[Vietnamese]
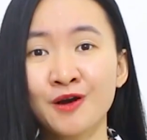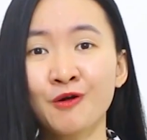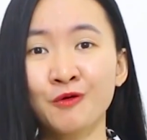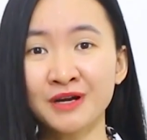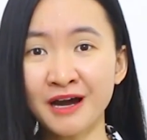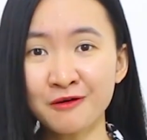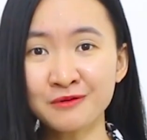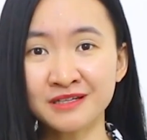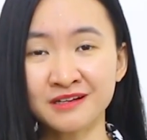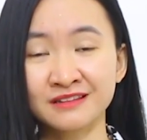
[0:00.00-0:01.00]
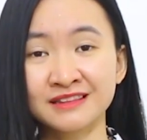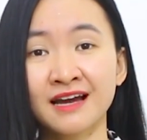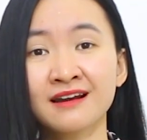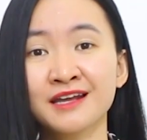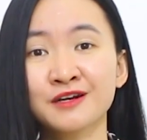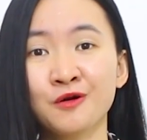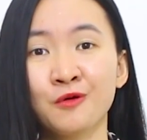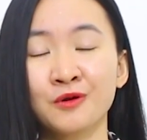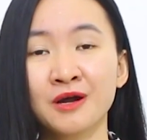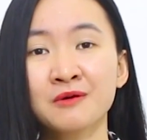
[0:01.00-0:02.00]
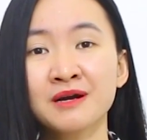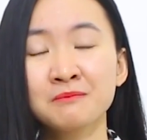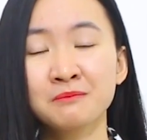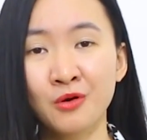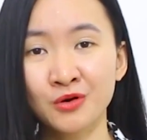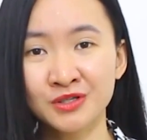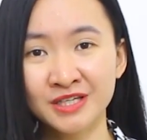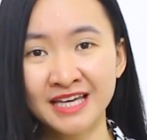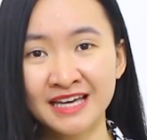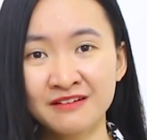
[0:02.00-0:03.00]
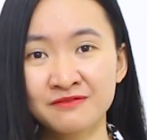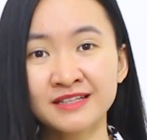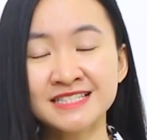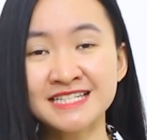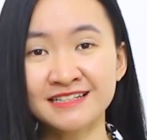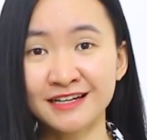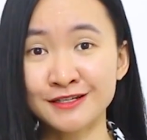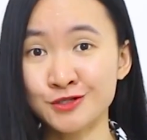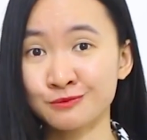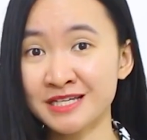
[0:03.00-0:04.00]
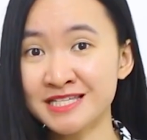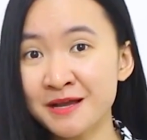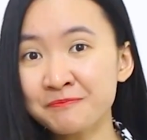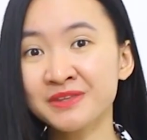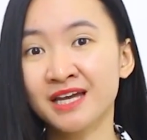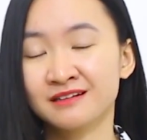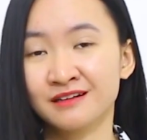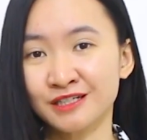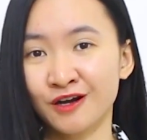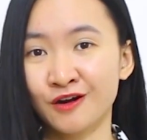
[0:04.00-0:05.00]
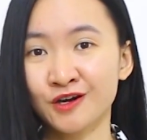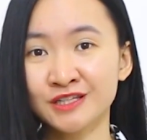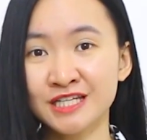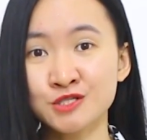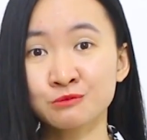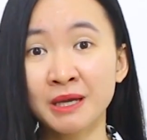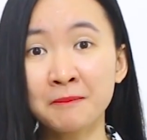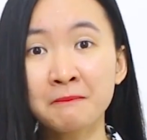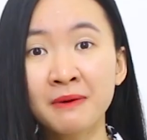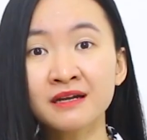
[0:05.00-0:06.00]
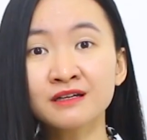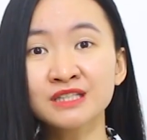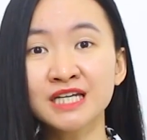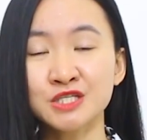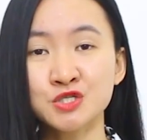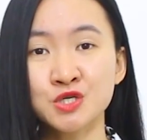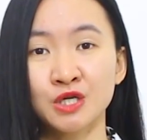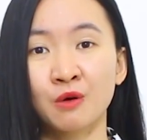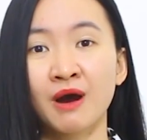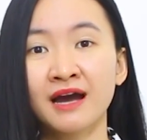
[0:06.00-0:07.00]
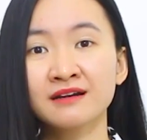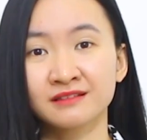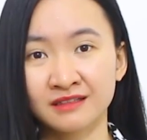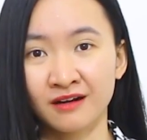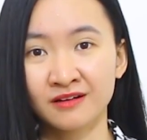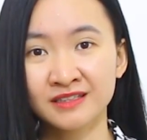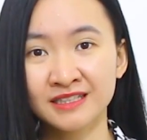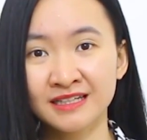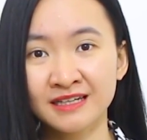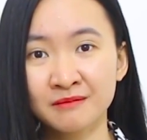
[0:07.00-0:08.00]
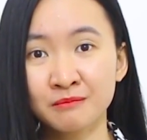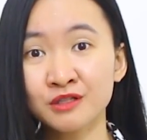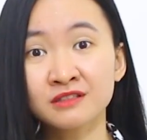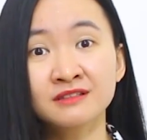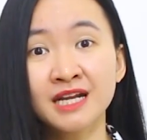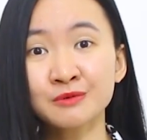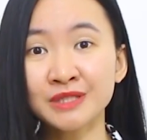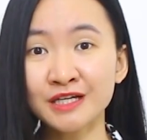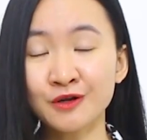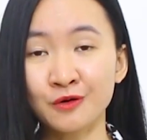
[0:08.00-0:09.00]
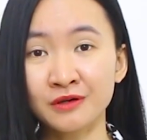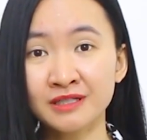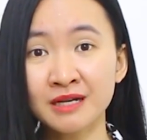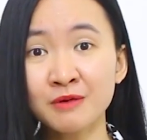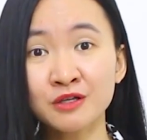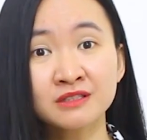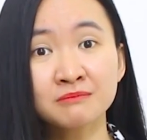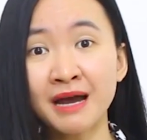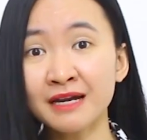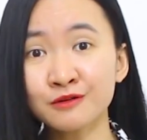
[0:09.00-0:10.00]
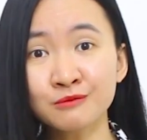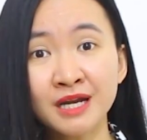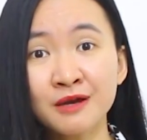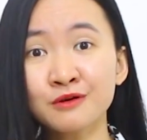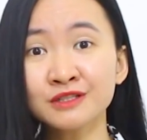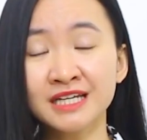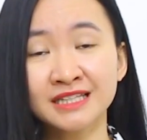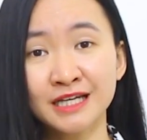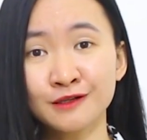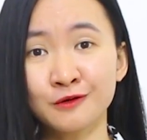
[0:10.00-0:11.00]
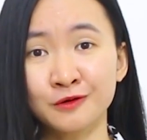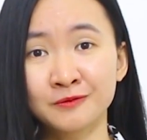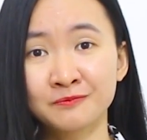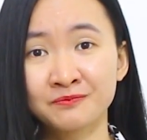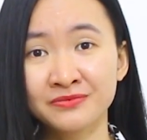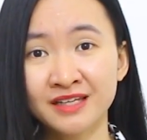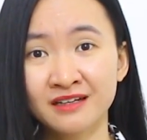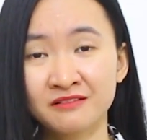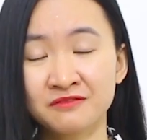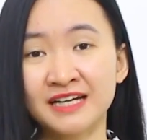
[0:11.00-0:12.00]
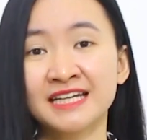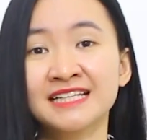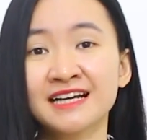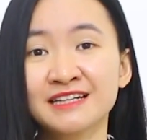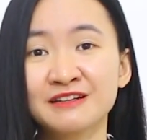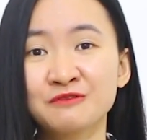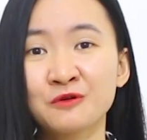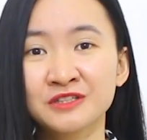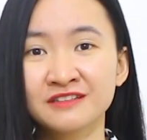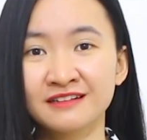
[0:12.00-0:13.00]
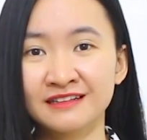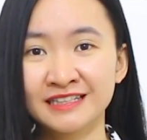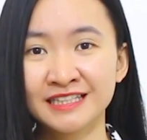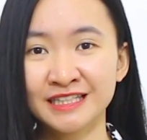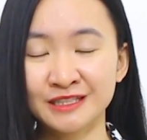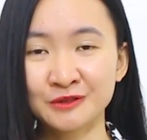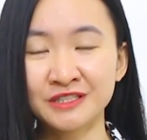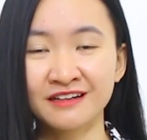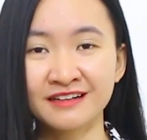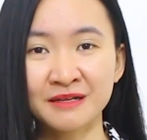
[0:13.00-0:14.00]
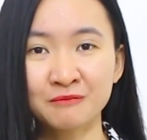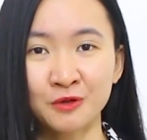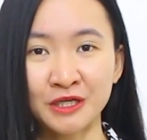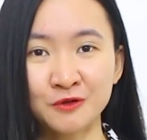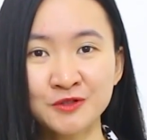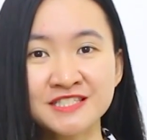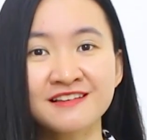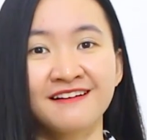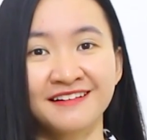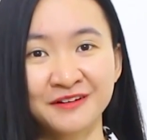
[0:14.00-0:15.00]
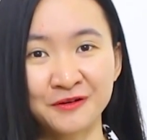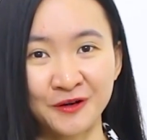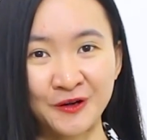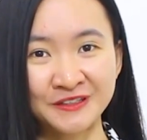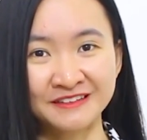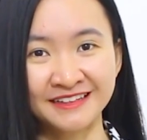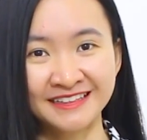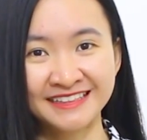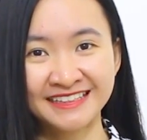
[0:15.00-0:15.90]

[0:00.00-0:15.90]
khổ đau thì còn tăng lên khổ đau gấp bội. Và chỉ cần chúng ta chấp nhận được nó thì chúng ta mới có thể chuyển hóa được nó. Mọi thứ đều thay đổi nên mọi thứ bạn cũng đều có thể thay đổi. Và khi nhắc đến vô thường thì tôi nhớ đến một cái nỗi sợ nữa của con người.